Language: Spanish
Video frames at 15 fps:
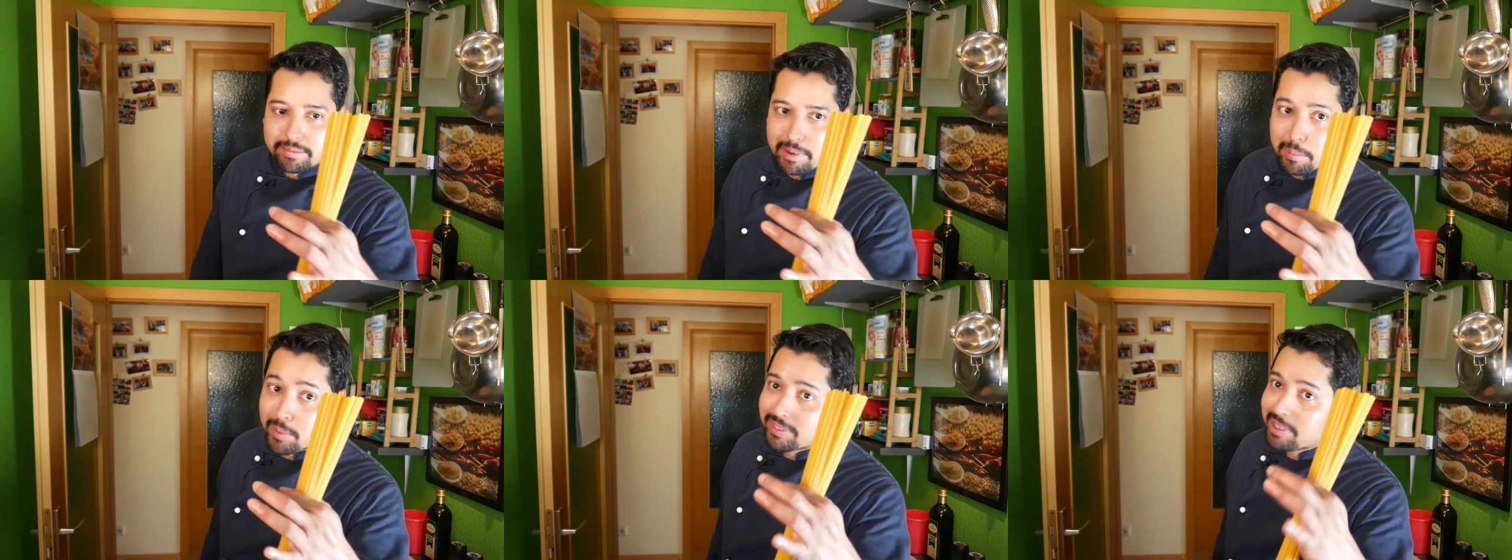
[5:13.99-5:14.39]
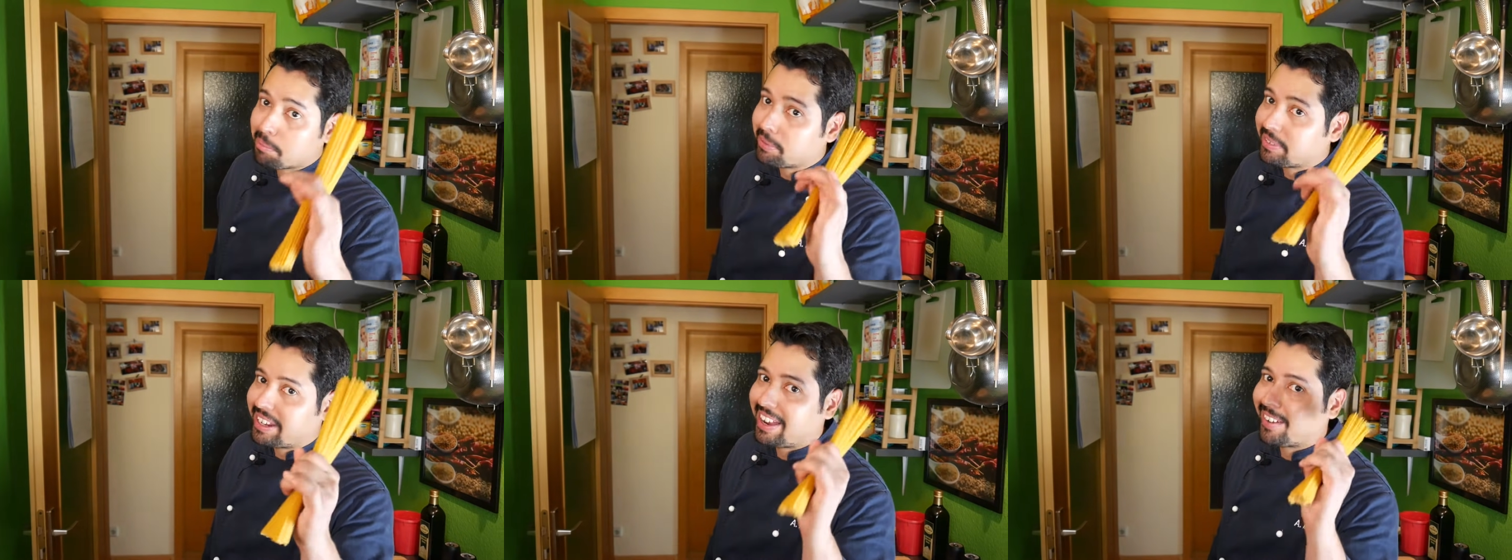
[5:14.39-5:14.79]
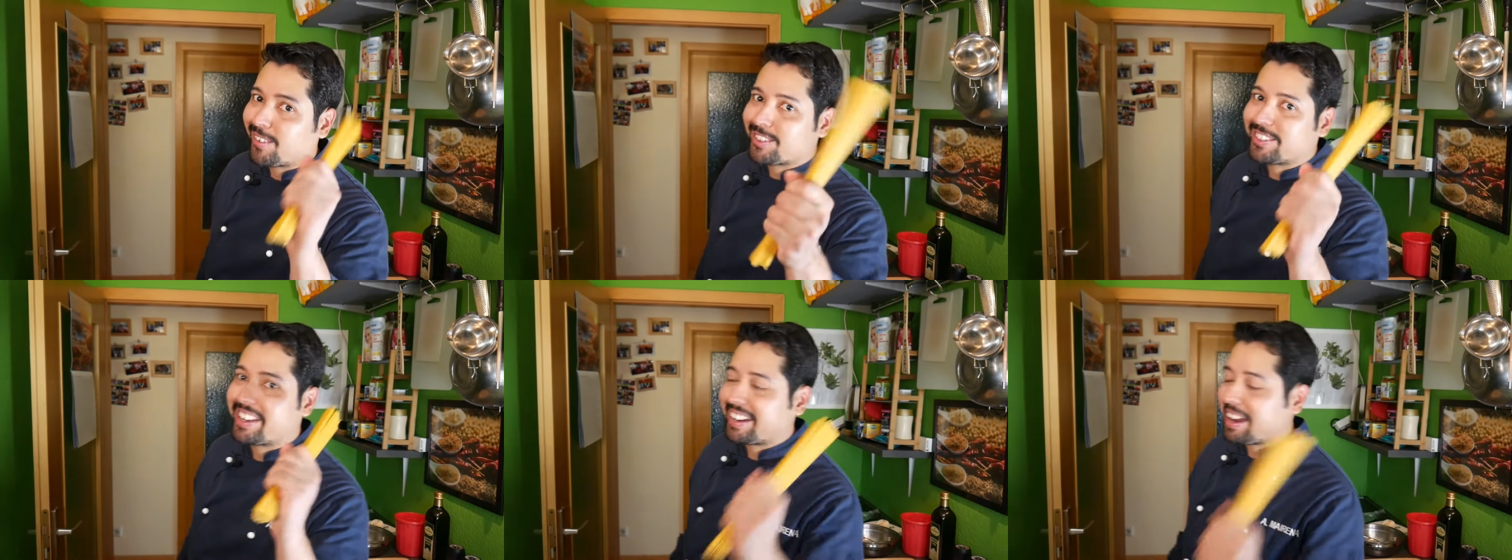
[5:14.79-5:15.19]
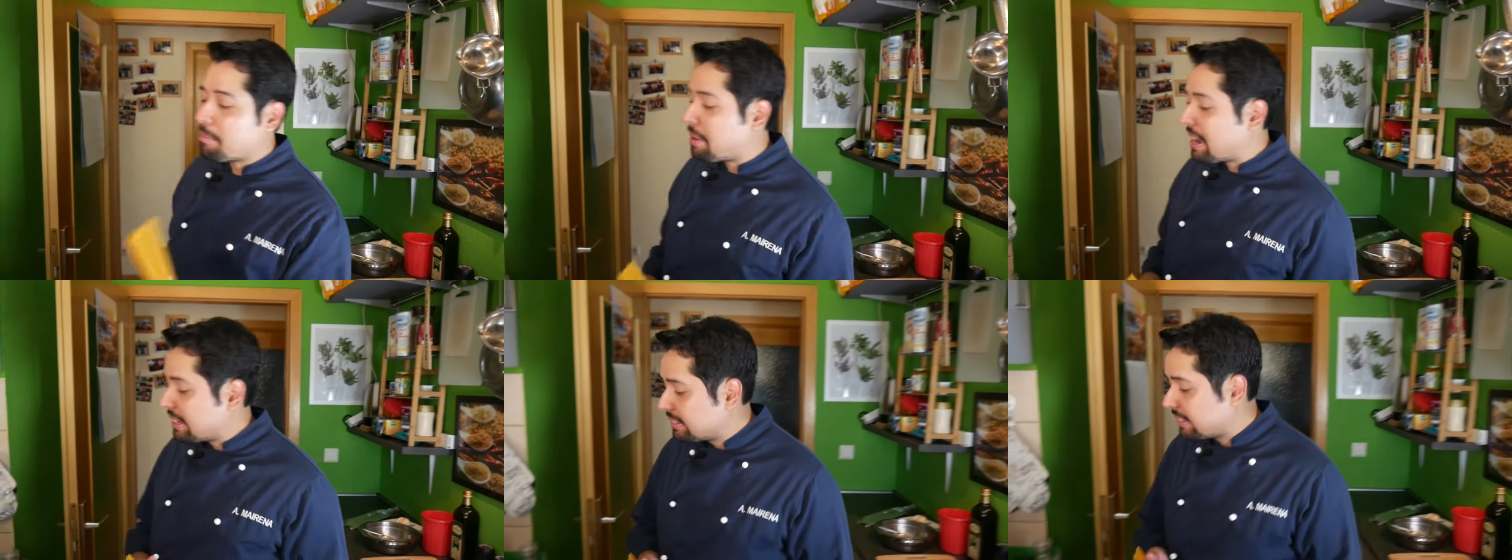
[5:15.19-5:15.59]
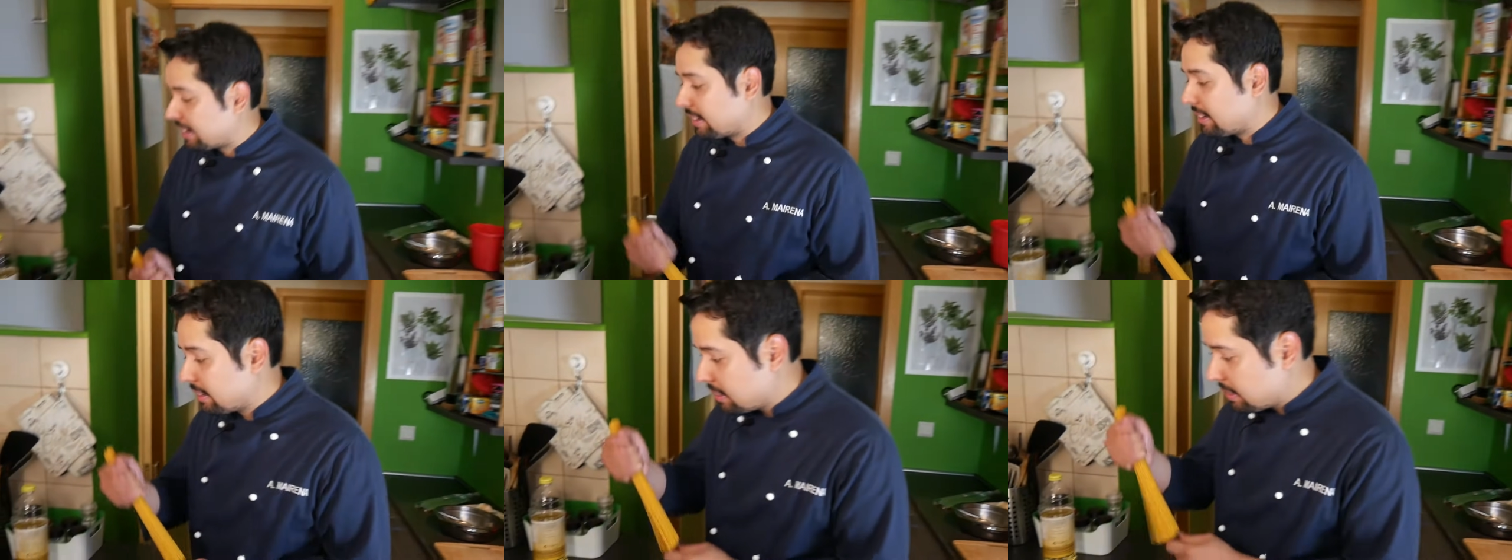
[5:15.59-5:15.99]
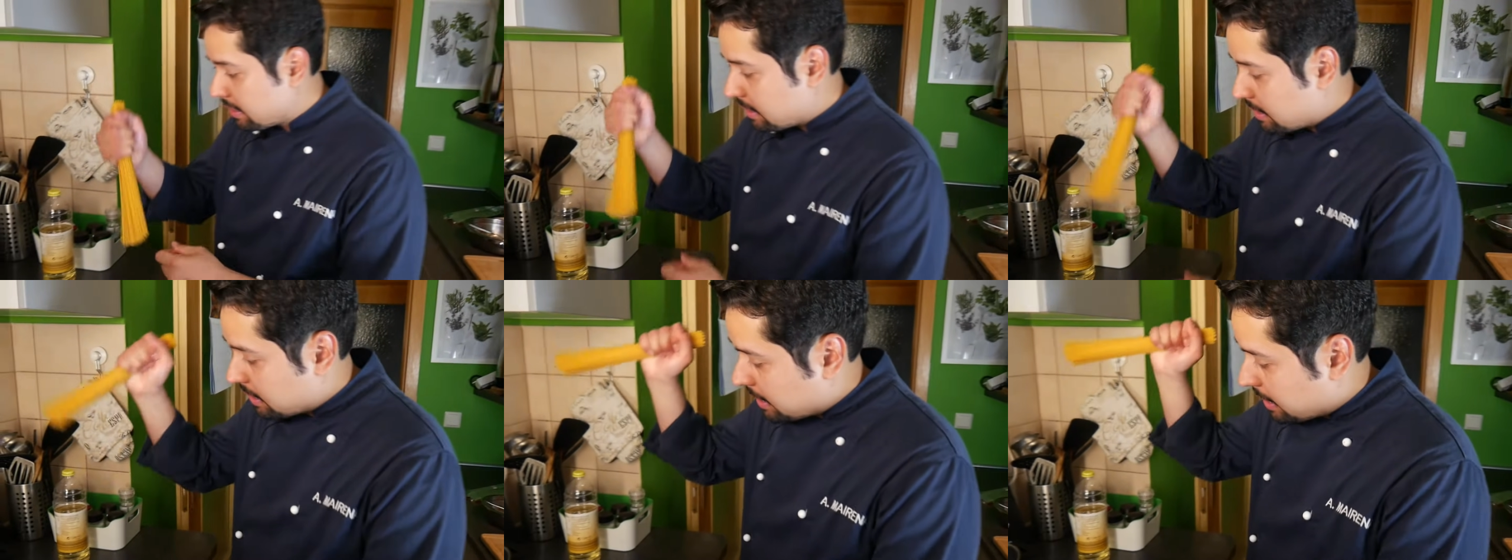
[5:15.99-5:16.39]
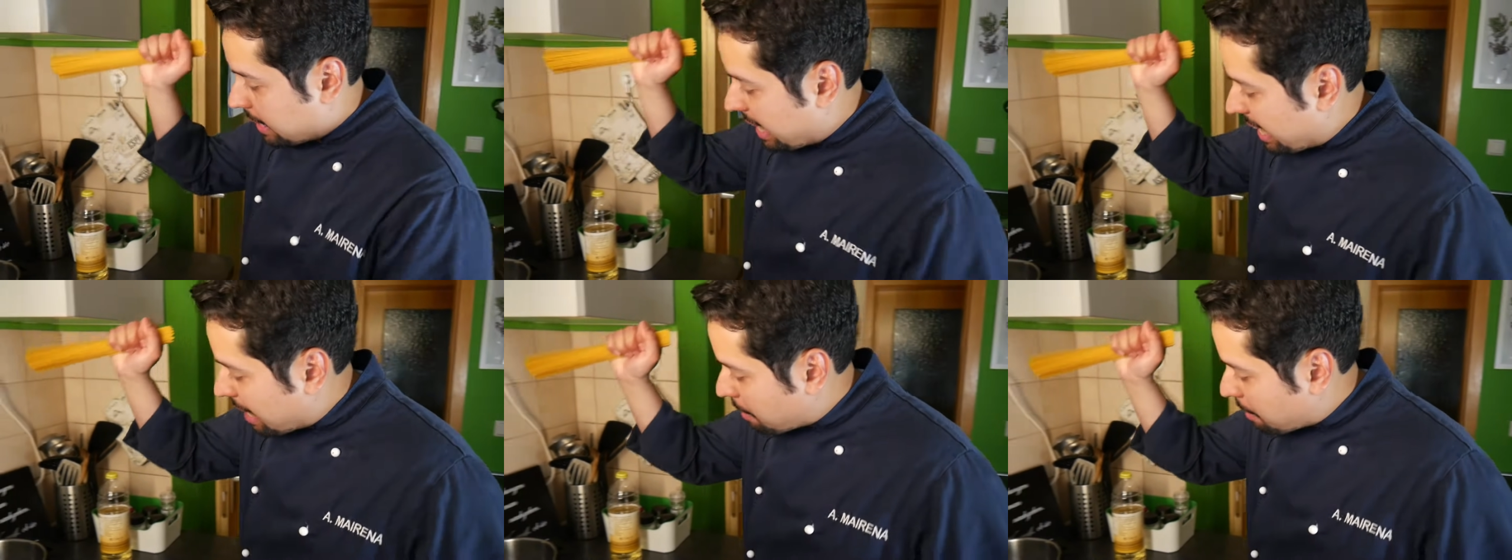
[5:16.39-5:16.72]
Vamos a poner a cocer la pasta en